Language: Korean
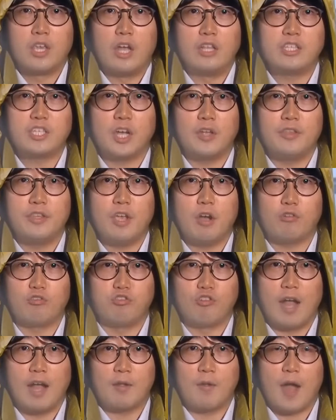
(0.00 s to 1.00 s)
연천역
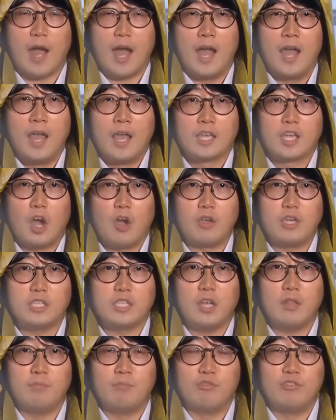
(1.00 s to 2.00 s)
구간과
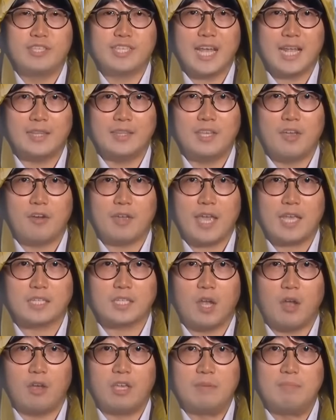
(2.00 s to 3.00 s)
경의선
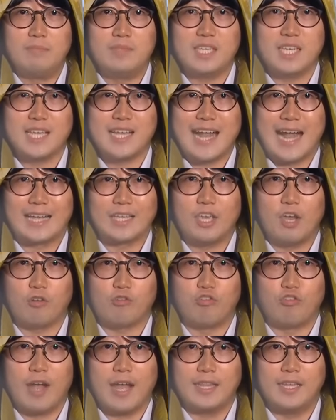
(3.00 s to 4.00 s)
문산역에서
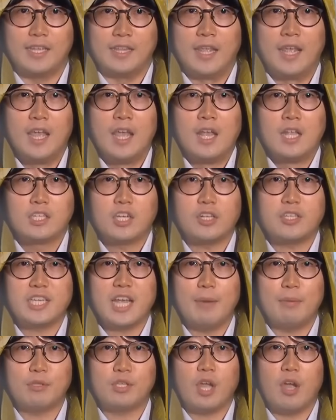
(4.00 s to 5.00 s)
임진강역 구간은 첫
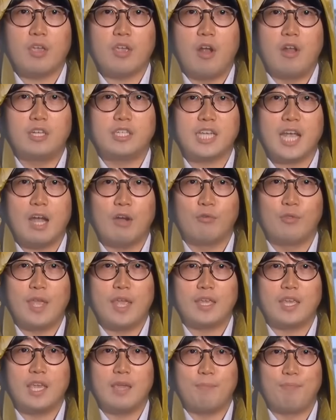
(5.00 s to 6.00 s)
차부터 열차
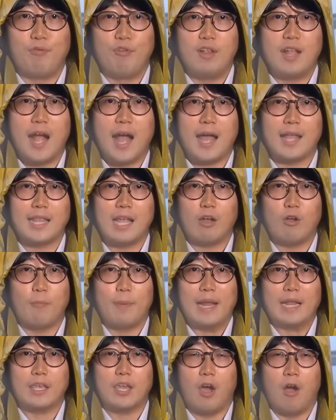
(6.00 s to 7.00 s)
운행이 불가하다고
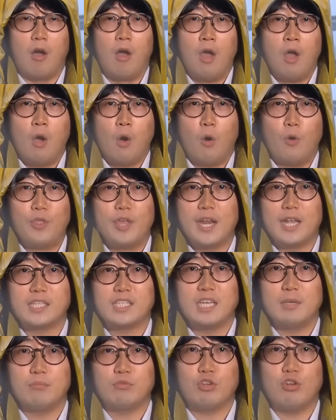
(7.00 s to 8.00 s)
밝혀 오늘
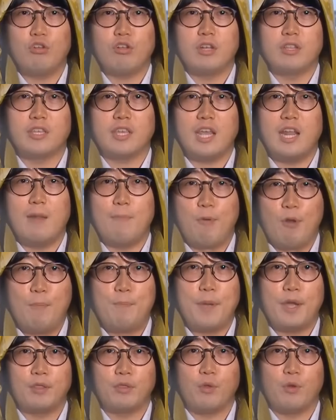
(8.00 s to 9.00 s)
아침 출근길
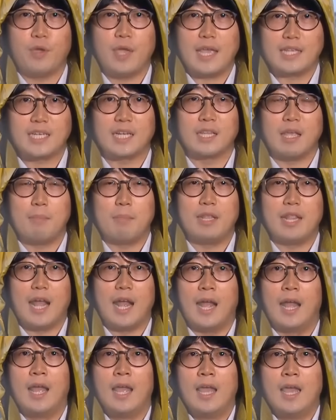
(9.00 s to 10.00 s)
불편도
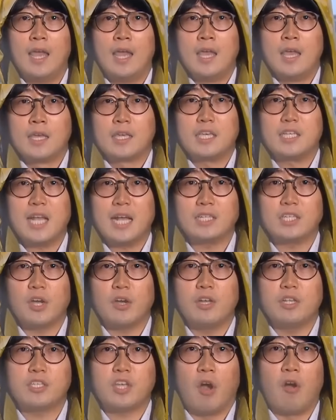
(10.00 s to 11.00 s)
예상됩니다. 기상청은